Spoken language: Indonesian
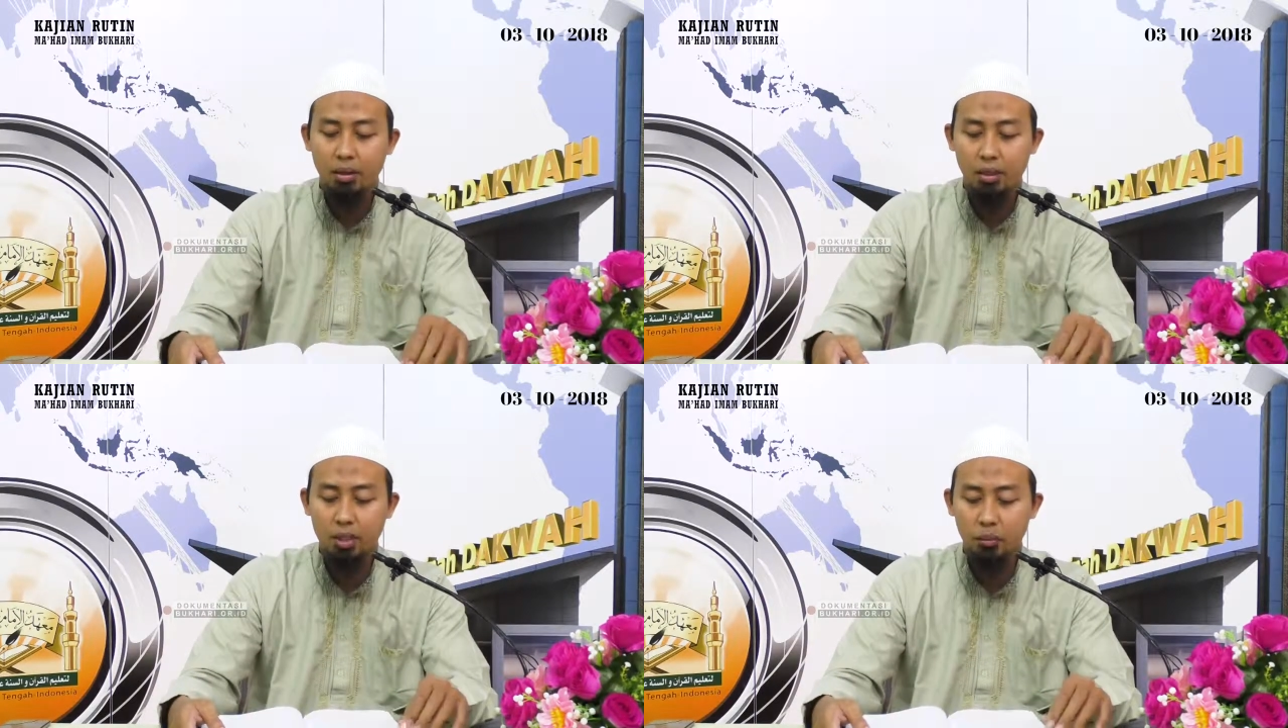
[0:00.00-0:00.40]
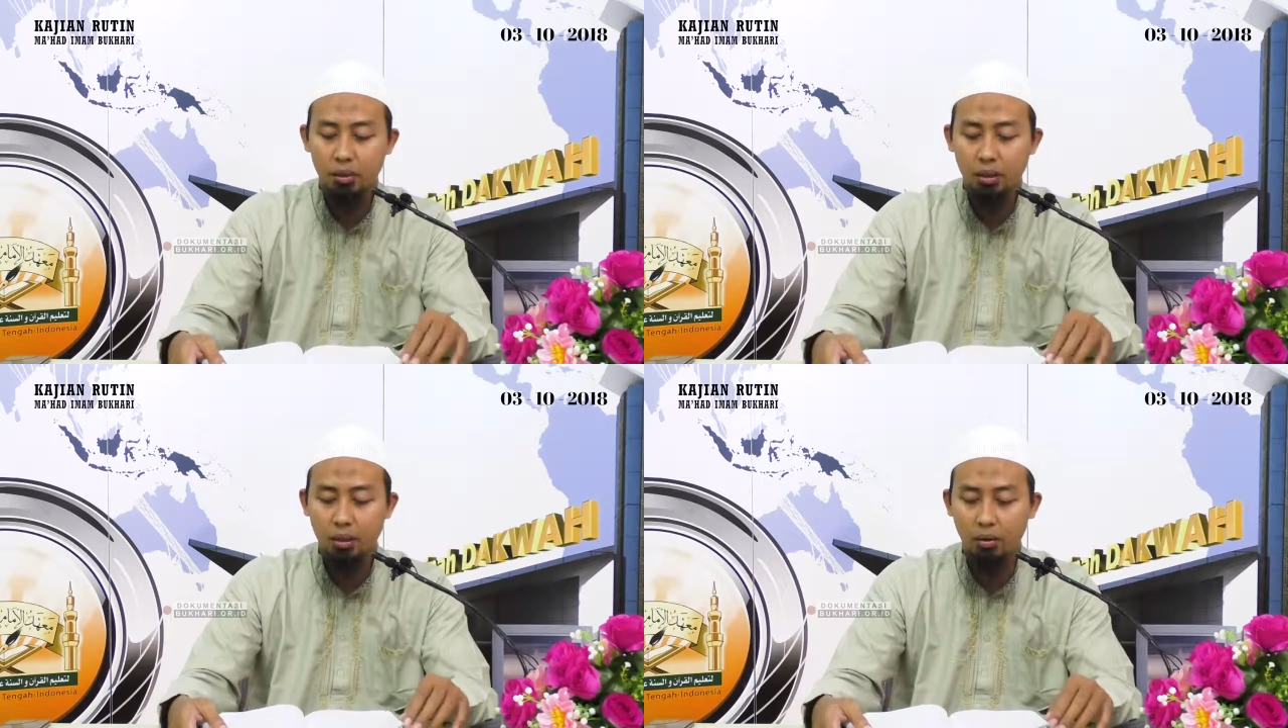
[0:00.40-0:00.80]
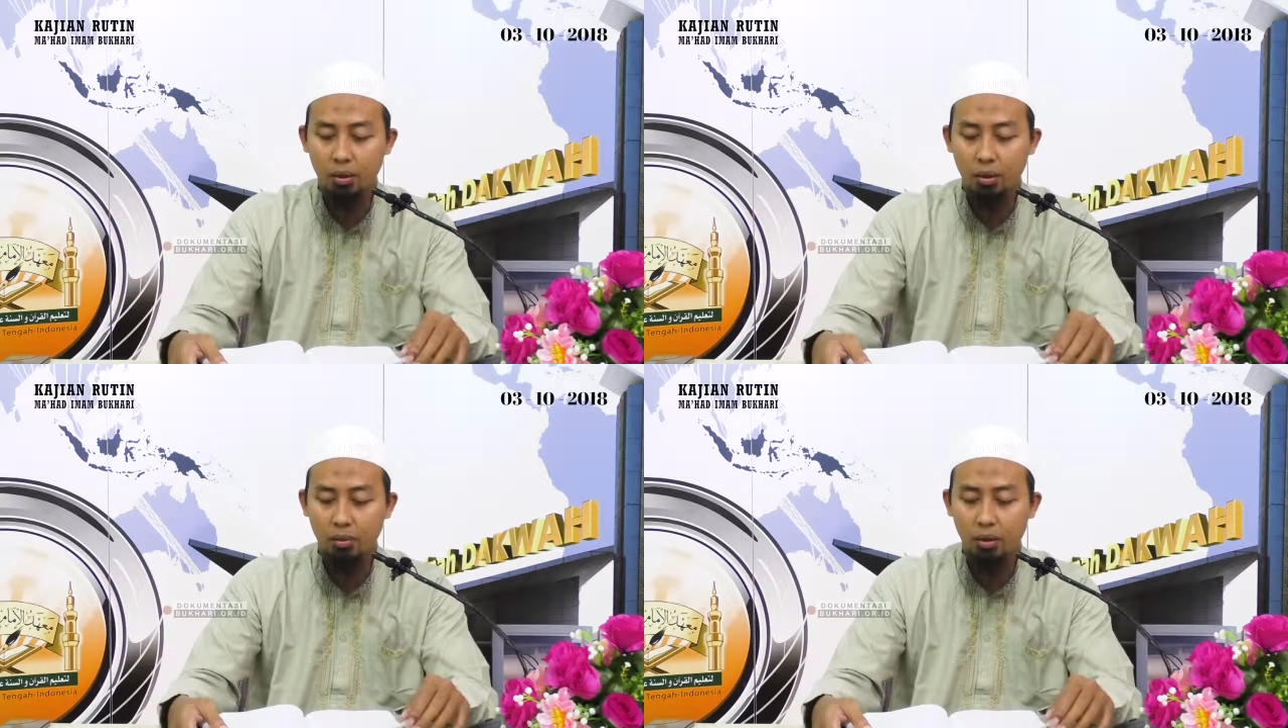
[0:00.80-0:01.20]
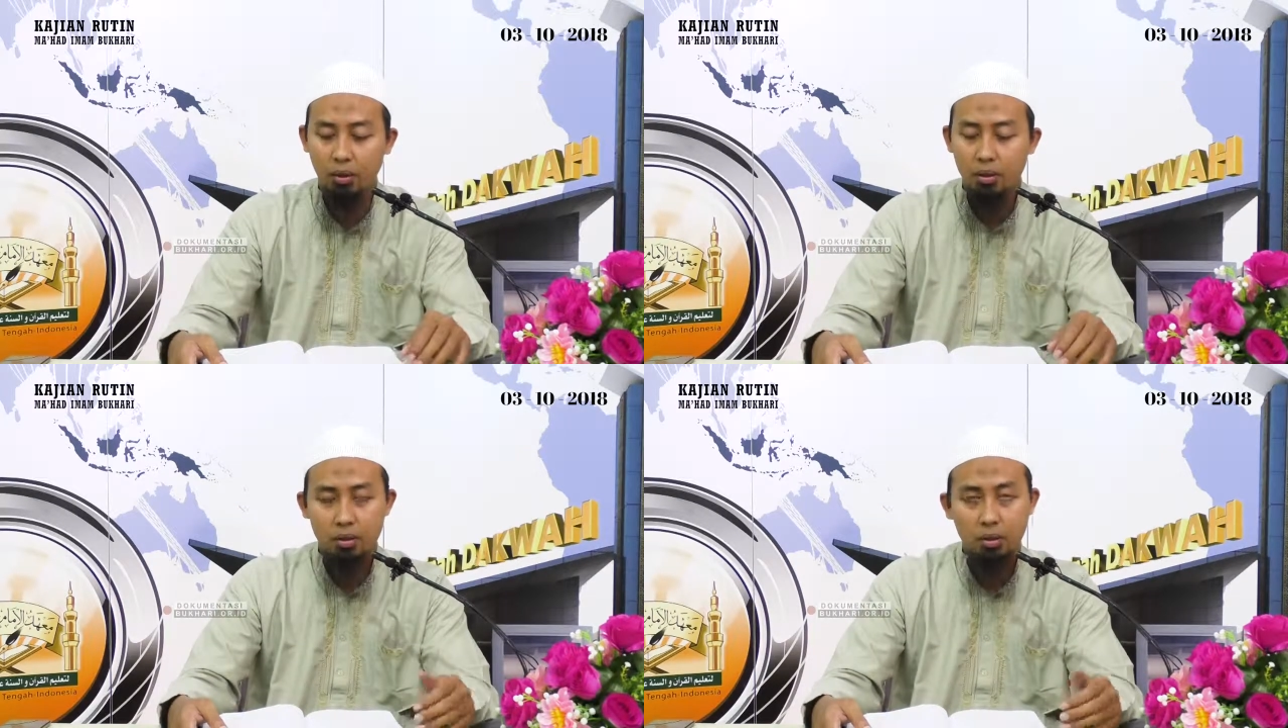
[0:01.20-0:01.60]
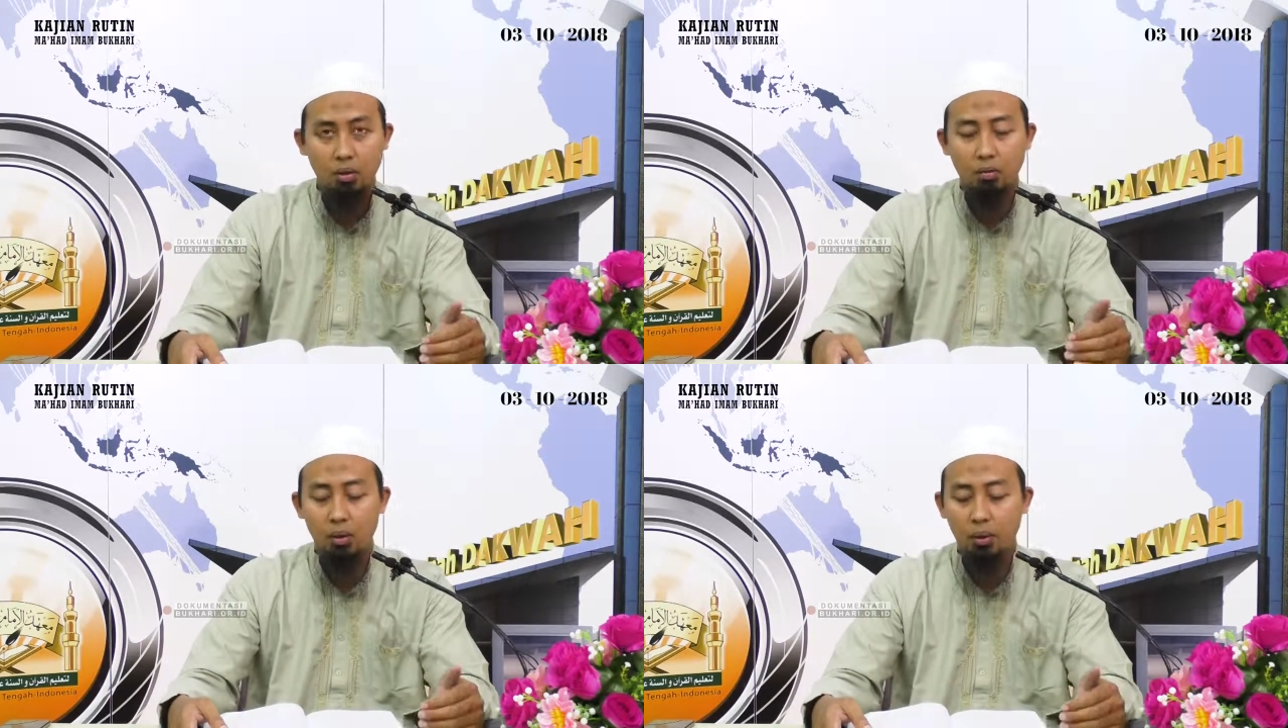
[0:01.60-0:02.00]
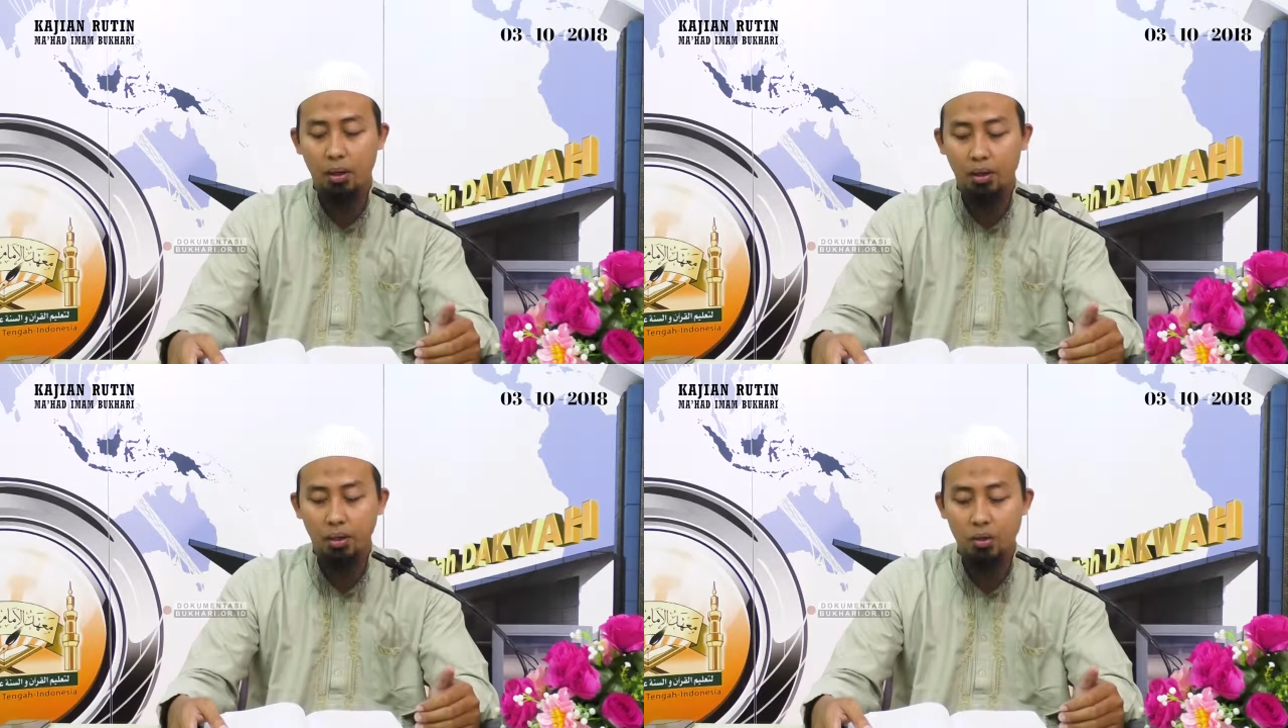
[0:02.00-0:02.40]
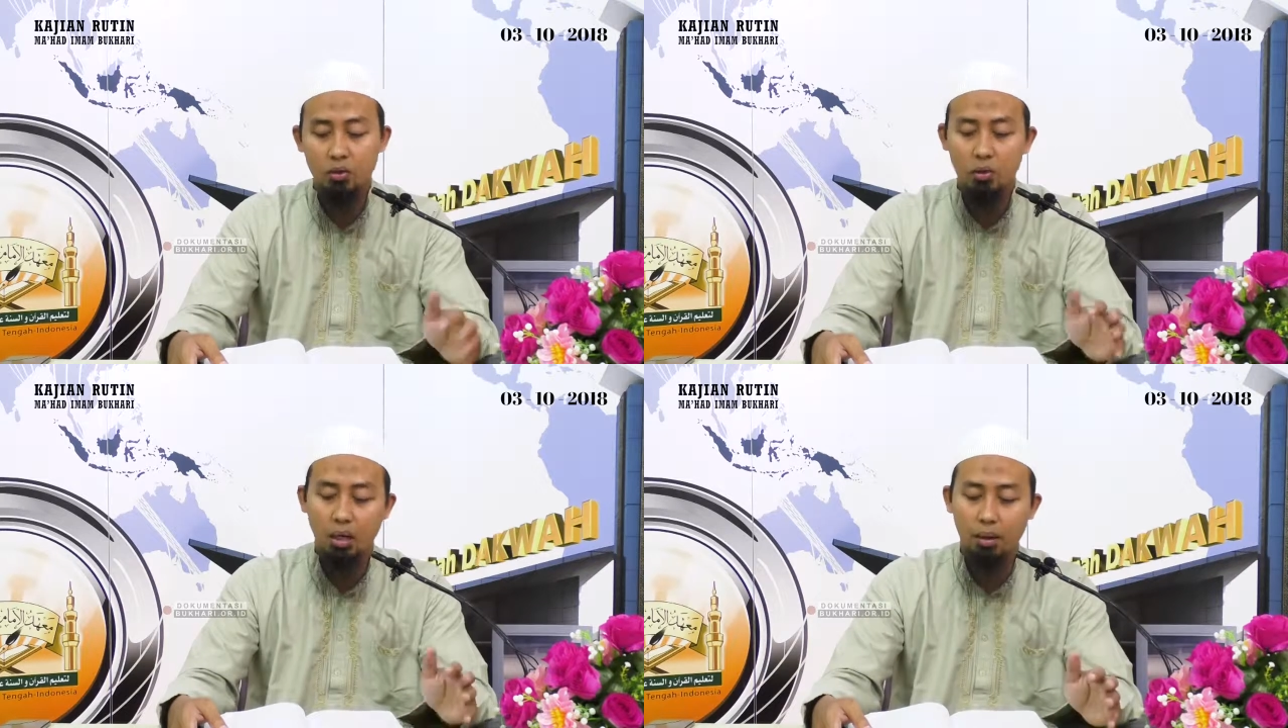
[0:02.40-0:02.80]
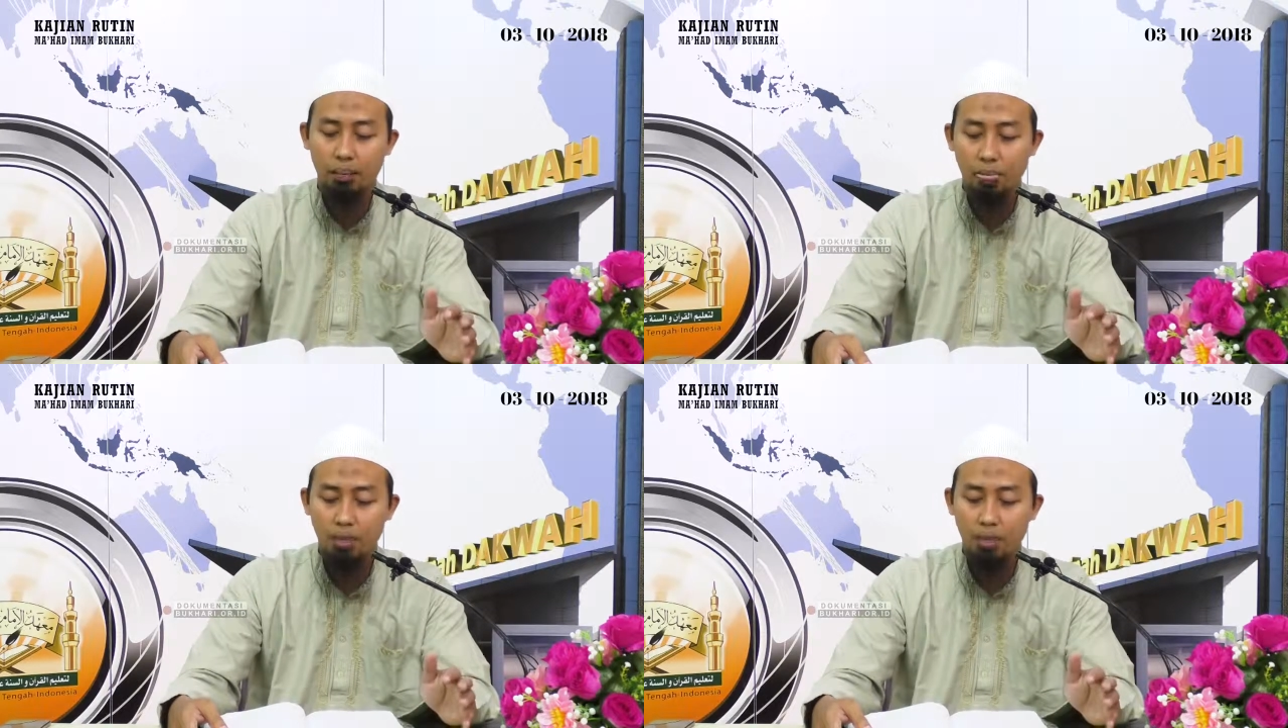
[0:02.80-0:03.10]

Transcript: yang disebutkan oleh Nabi Sallallahu Alaihi Wasallam.